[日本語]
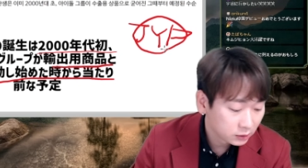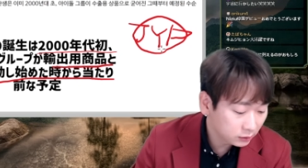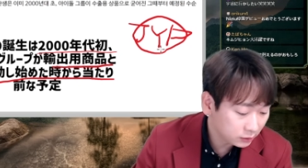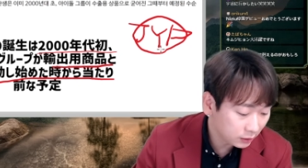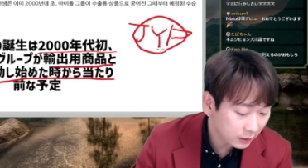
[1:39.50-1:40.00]

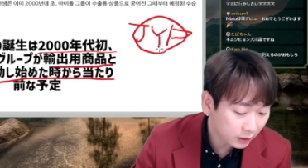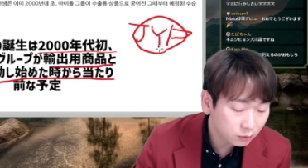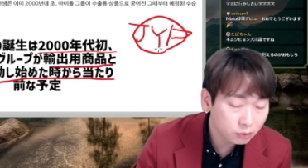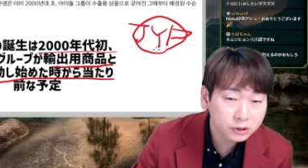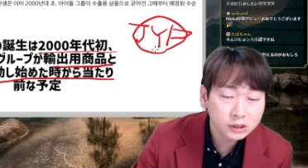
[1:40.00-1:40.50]
実際外
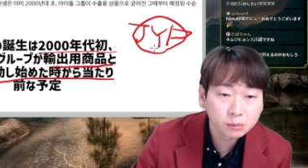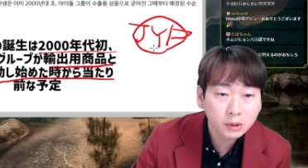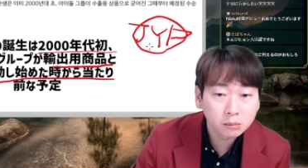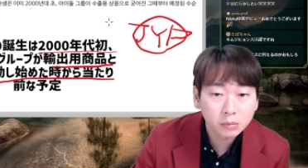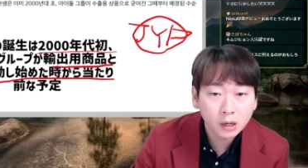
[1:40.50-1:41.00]
国人
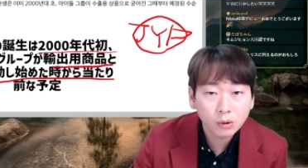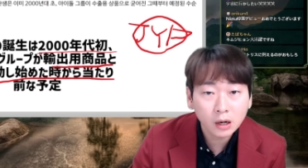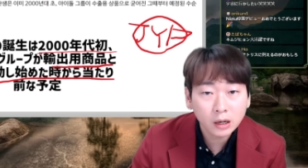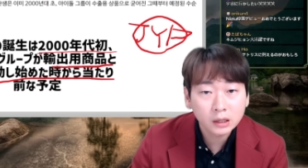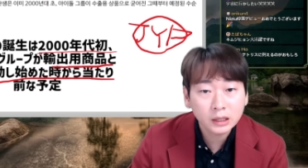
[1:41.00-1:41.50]
メンバー
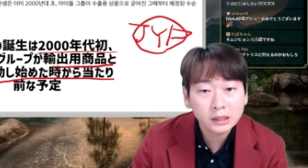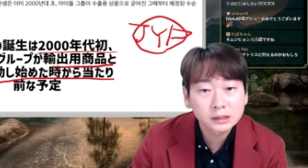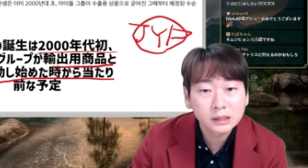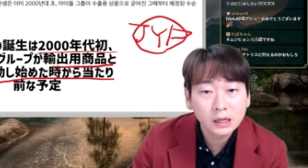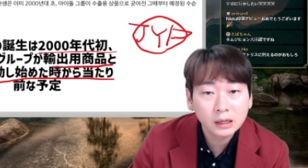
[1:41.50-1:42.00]
は、たく
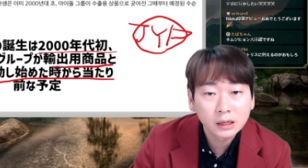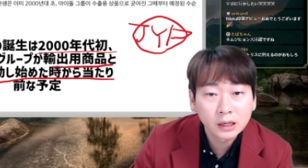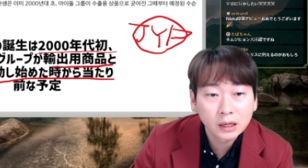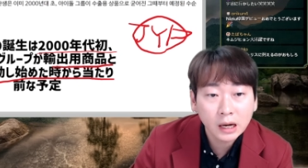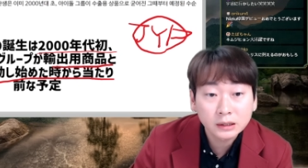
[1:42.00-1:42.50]
さん、
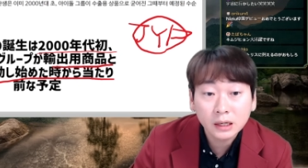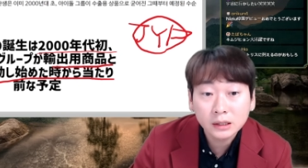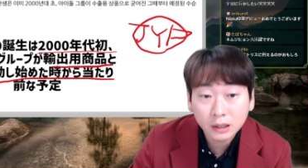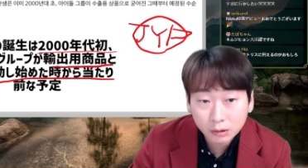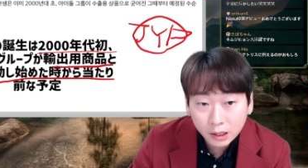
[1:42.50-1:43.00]
働
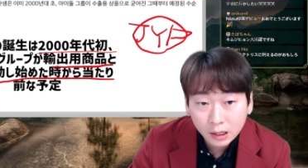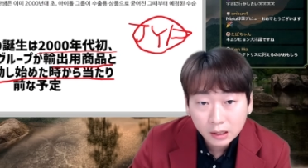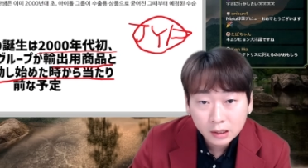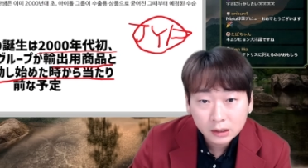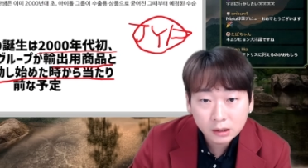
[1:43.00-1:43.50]
いたよ
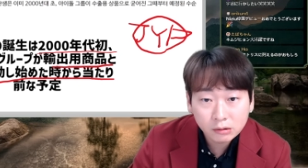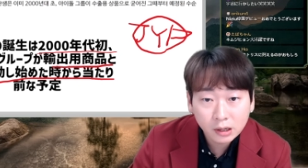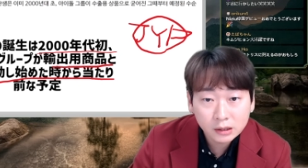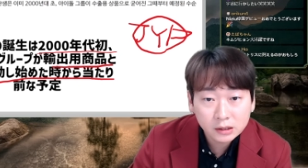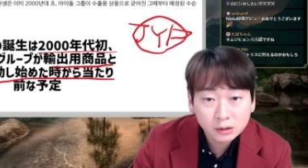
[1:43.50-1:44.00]
ねっていう
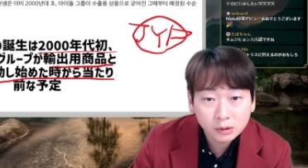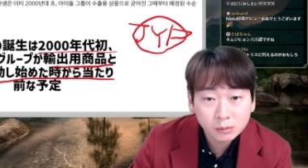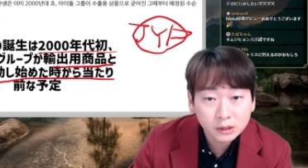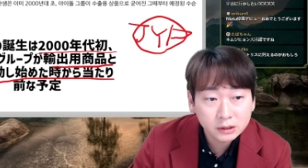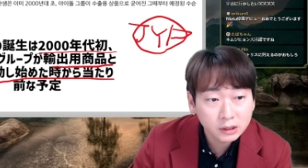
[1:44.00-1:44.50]
話を
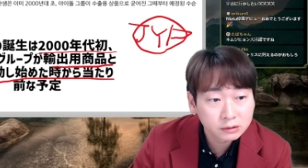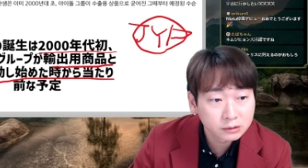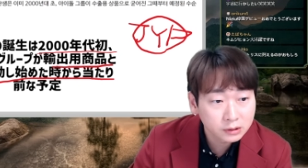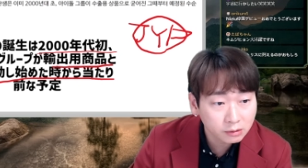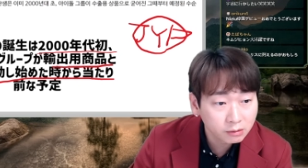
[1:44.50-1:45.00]
今してるん
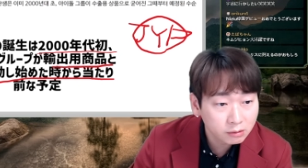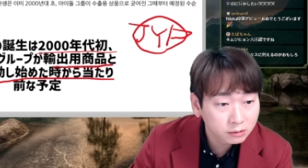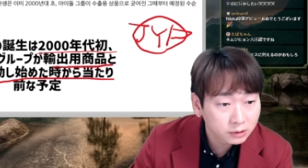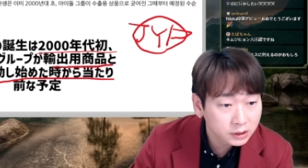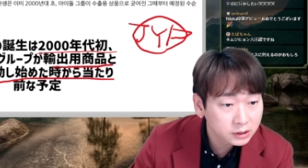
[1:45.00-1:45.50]
ですよ。こ
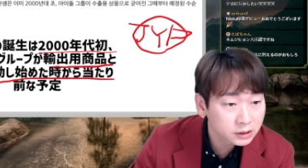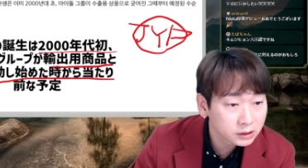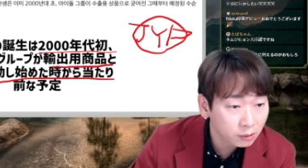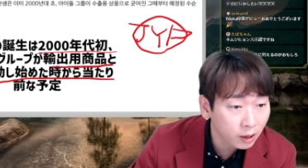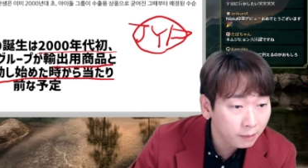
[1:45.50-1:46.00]
の記事
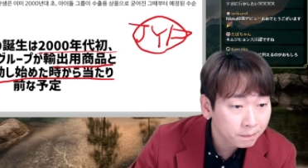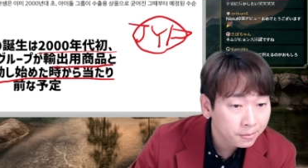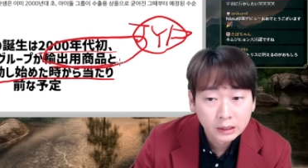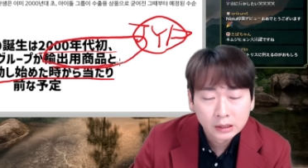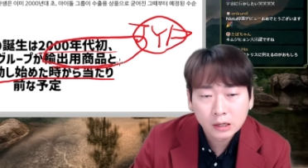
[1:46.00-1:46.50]
では。
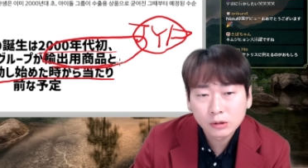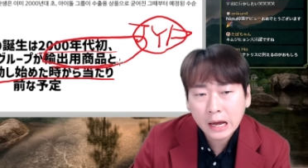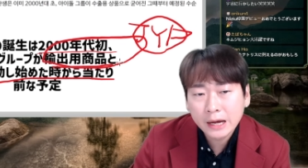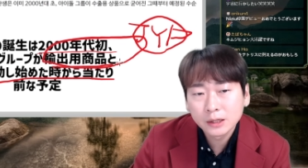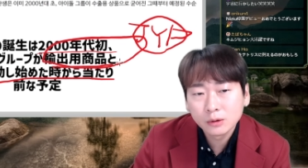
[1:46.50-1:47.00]
なので、
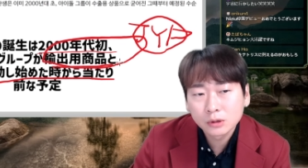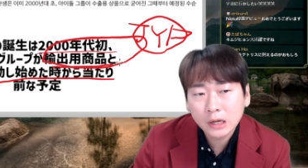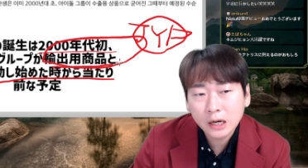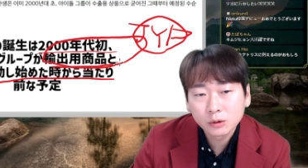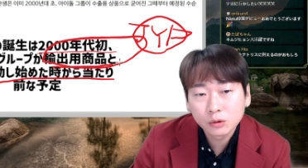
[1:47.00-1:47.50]

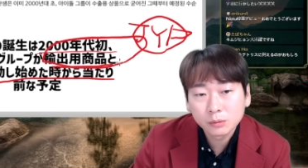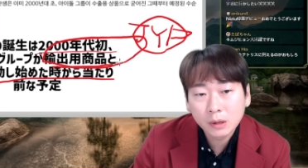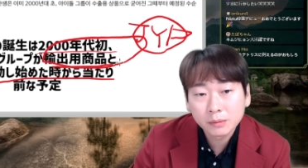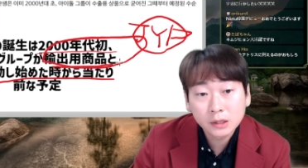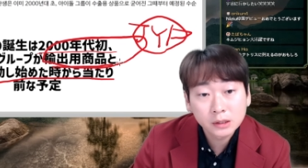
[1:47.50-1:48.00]
アイドル、ま
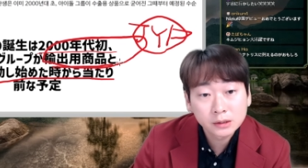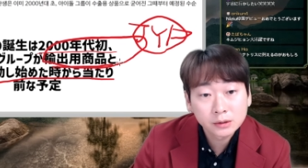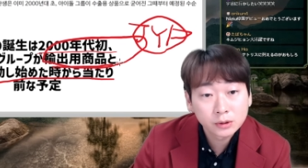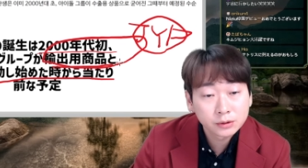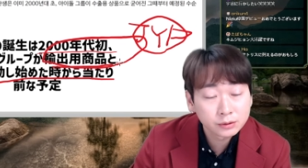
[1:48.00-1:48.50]
あ皆さんす
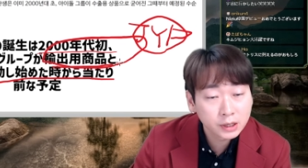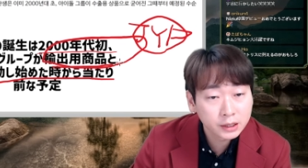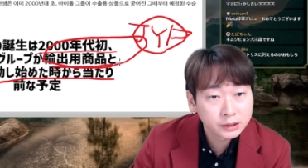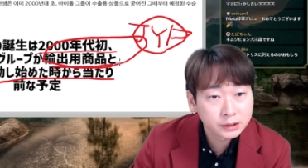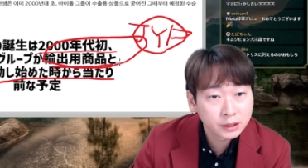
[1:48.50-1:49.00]
ごい崇
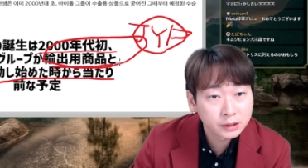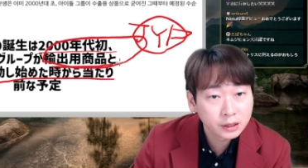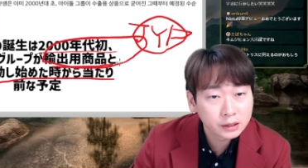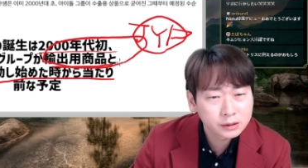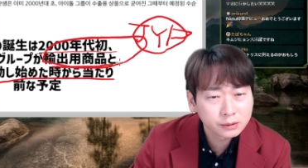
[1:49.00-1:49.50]
拝してい
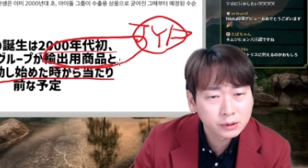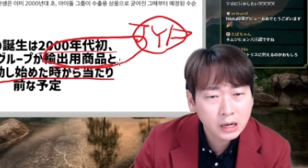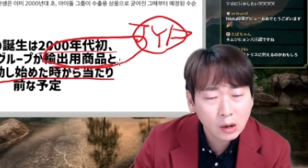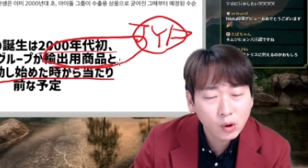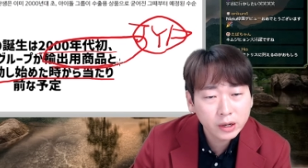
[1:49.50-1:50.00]
て、すごい
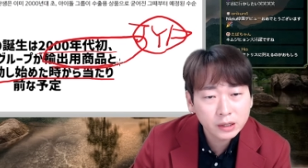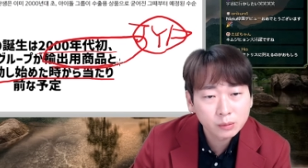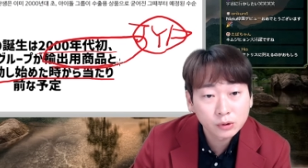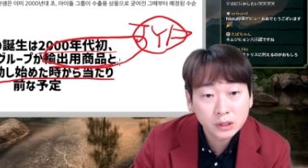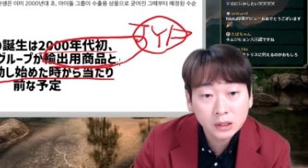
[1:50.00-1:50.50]
可愛い、
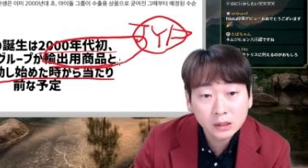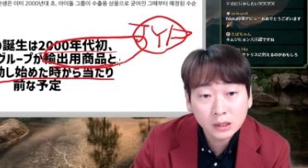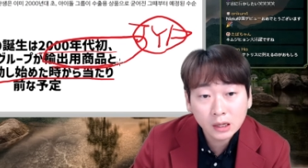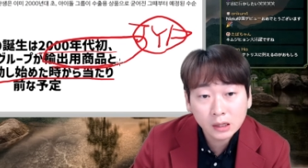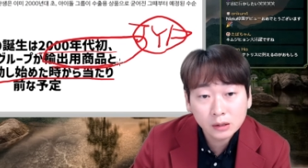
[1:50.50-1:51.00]
この人
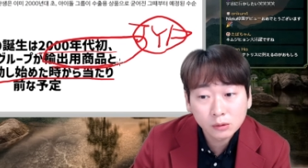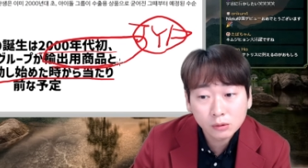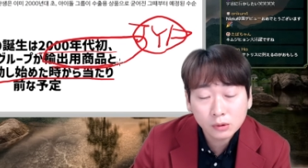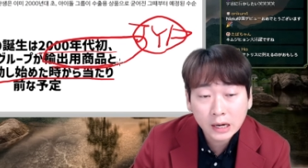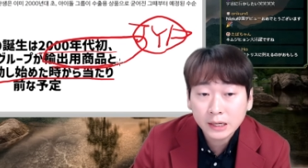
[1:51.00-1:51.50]
間
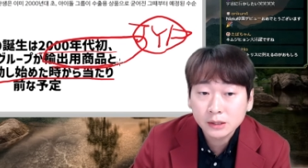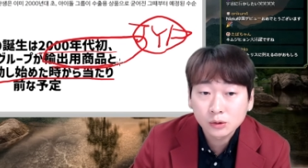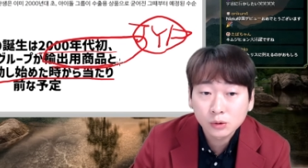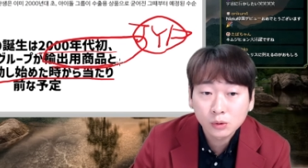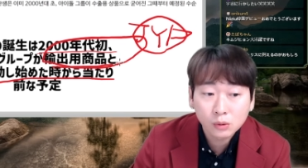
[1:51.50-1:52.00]
の
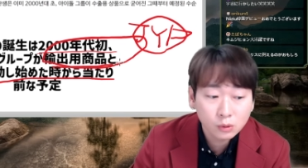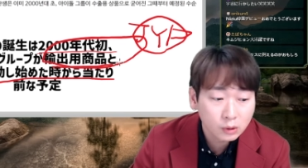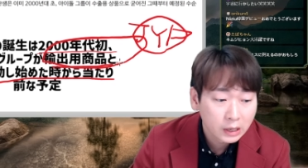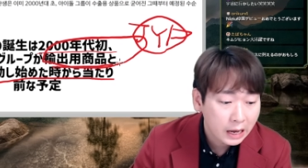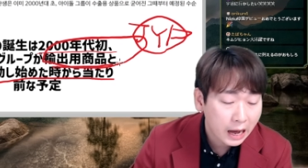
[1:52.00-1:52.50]
感情
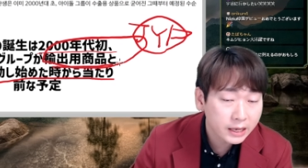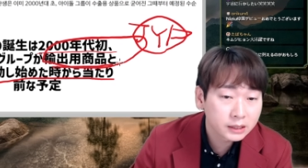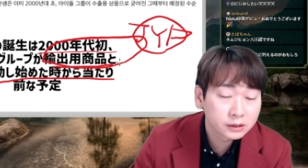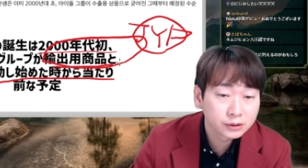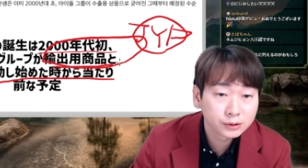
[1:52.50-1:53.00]
を
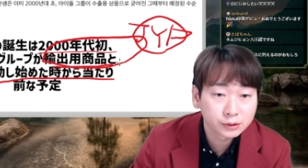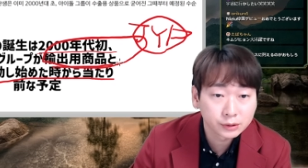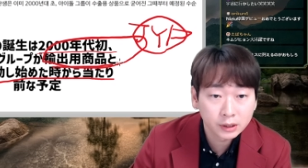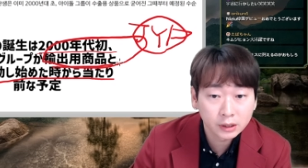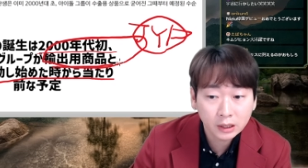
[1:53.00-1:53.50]
操
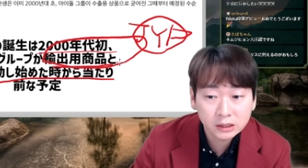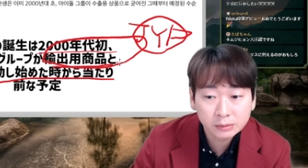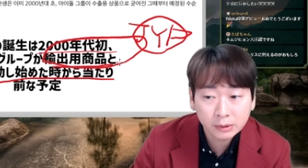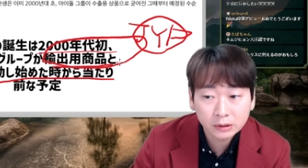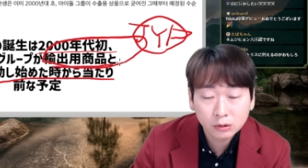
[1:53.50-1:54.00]
る、立
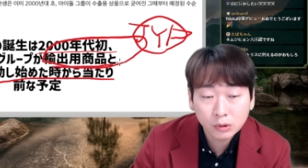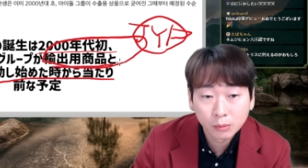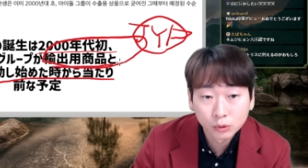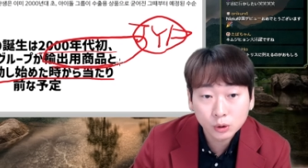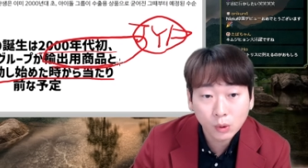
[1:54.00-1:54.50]
場っていうのは
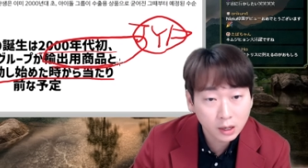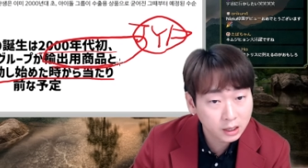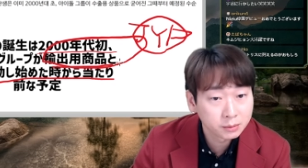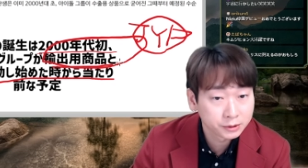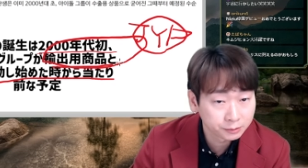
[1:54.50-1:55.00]
もちろんわか
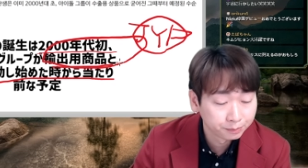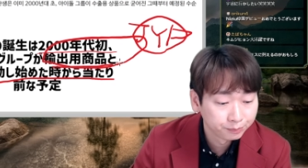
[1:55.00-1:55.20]
ります。